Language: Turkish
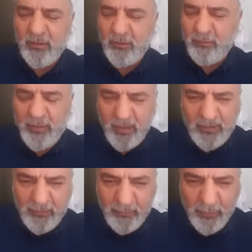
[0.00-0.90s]
Bir
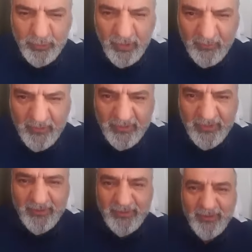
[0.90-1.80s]
anda bir bocalama
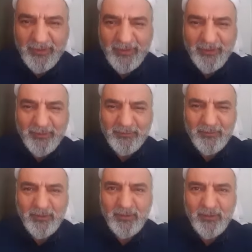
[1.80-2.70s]
içerisine girdim
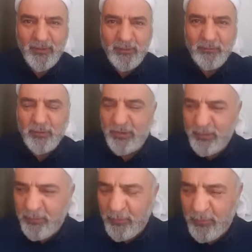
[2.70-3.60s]

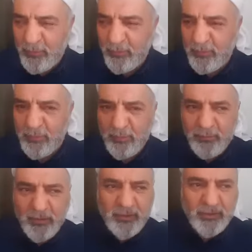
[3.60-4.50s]
müthiş bir
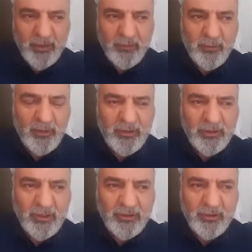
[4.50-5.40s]
üzüntü, bir şey böyle
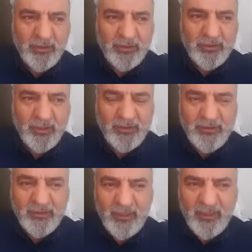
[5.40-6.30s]
şaşkınlık
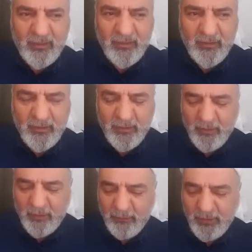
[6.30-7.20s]
içerisinde
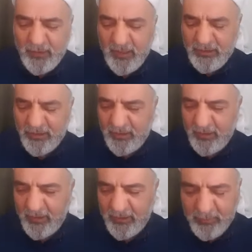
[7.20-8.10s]
birkaç
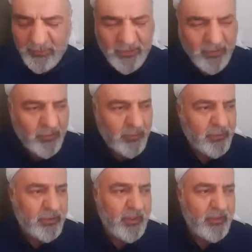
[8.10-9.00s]
dakika geçmişti ki diyor
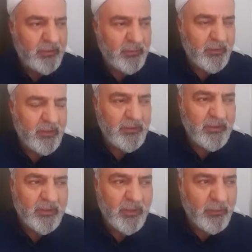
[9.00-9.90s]
Şahin Akşemen
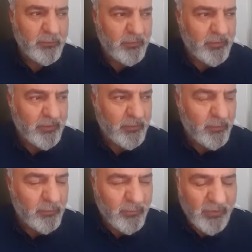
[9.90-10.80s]
Hazretleri Kudüs'e
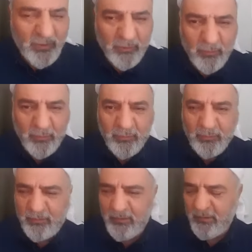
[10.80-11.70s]
ruhu yine
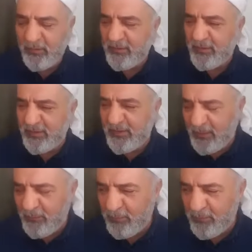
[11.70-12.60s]
döndü. Sizden
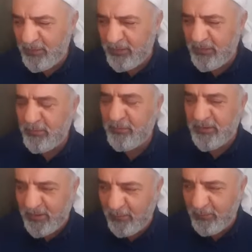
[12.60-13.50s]
miymiş,
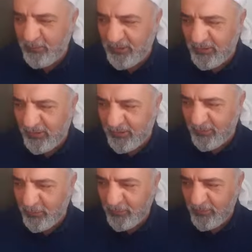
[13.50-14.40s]
bizden miymiş dedi
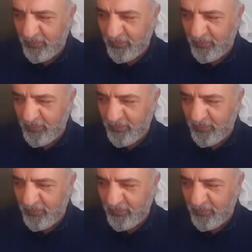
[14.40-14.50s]
diyor.